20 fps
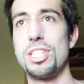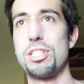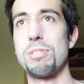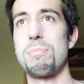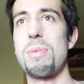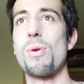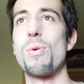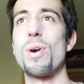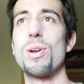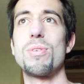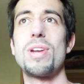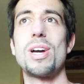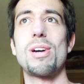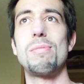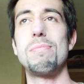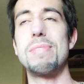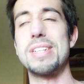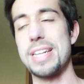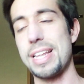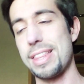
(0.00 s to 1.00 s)
De hecho me acuerdo una
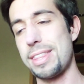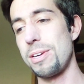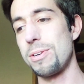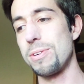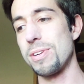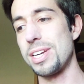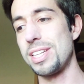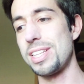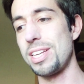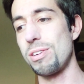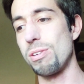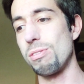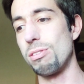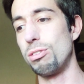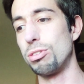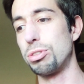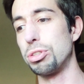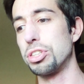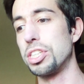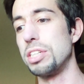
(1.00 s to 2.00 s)
conversación que he tenido con
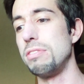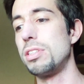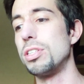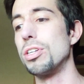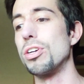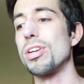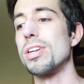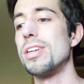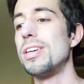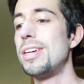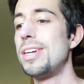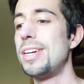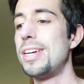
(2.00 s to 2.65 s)
un suscriptor